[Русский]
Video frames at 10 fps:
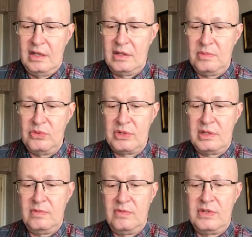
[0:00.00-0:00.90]

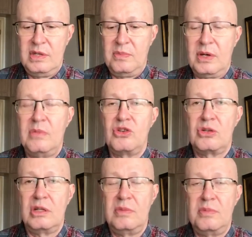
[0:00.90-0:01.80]
Допустим, все
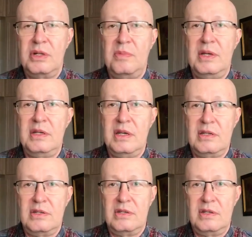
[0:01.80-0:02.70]
промышленные
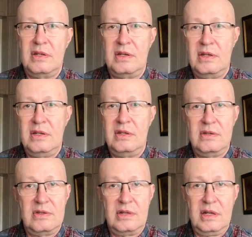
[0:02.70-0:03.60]
предприятия
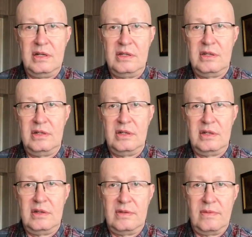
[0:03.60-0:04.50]
и
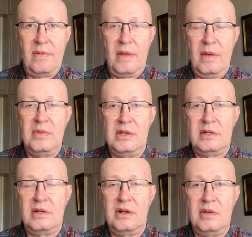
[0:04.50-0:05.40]
строительные
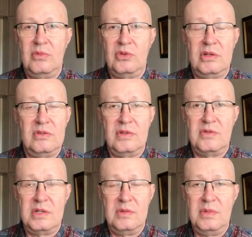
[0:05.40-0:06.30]
объекты работают в
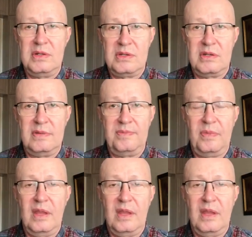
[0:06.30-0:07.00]
Новосибирске,